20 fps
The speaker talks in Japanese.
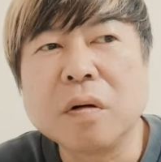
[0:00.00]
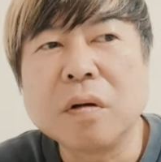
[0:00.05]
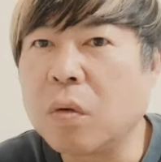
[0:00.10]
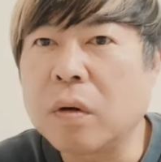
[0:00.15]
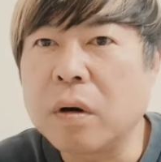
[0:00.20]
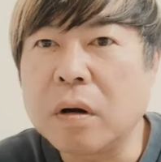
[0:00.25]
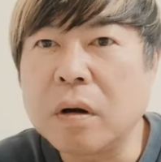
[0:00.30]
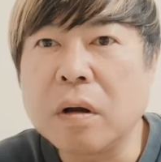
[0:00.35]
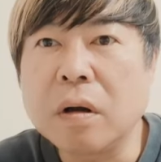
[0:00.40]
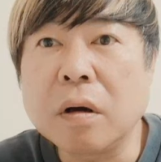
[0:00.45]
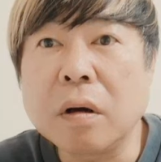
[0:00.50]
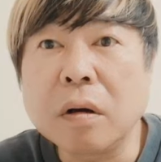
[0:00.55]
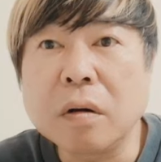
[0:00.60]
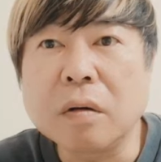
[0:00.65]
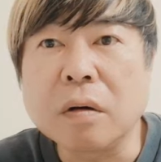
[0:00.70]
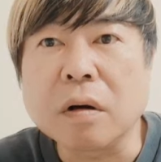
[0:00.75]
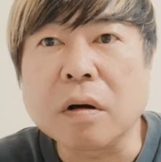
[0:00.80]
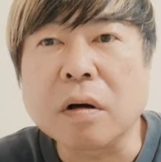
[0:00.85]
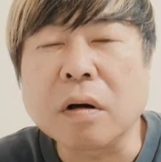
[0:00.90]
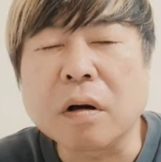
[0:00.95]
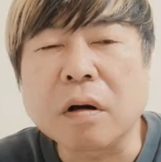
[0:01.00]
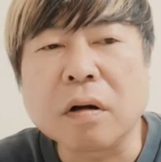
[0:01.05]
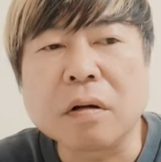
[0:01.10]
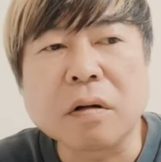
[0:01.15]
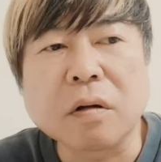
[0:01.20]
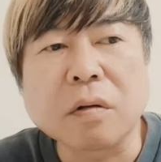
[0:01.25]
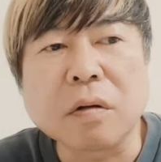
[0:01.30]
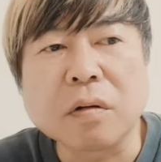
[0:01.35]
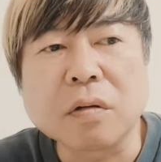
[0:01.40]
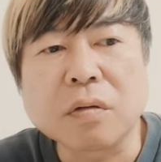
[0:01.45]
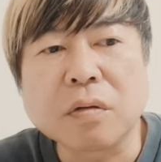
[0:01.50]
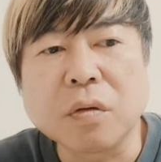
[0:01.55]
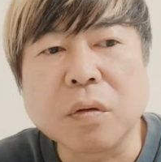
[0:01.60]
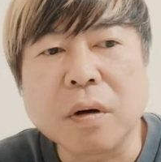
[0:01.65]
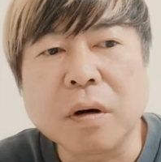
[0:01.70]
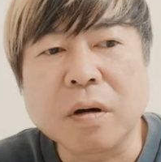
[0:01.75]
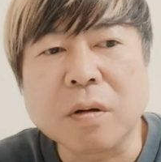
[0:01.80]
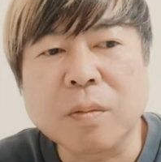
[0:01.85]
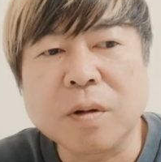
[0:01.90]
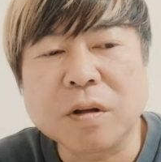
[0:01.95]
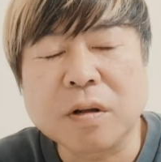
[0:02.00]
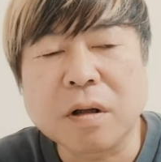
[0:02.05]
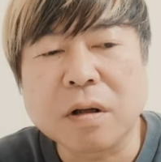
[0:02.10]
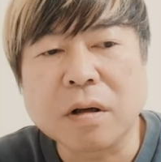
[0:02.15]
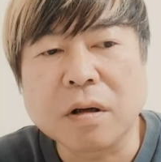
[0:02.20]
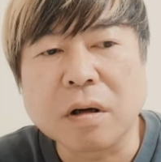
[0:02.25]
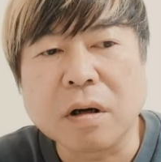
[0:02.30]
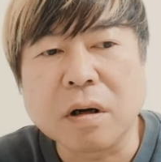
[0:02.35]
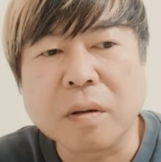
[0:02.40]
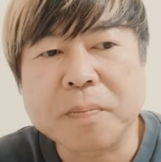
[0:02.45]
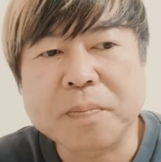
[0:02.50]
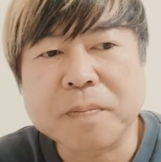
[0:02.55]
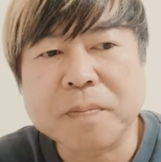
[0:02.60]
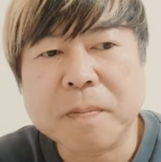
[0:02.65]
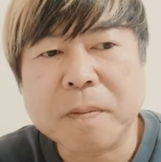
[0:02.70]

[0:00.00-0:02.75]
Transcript: お金がいくらか絡んだのかちょっとわかりませんが、